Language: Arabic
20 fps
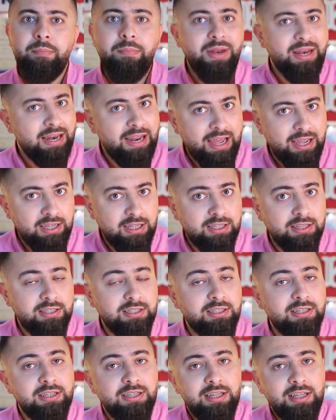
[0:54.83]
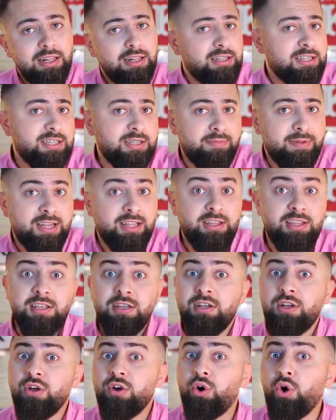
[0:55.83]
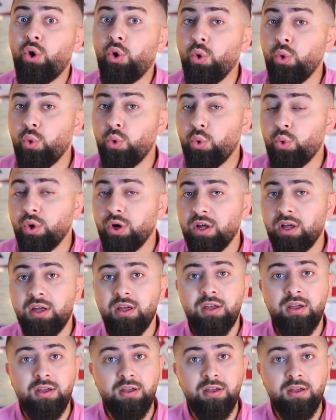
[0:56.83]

من ناحية التزامات حقوق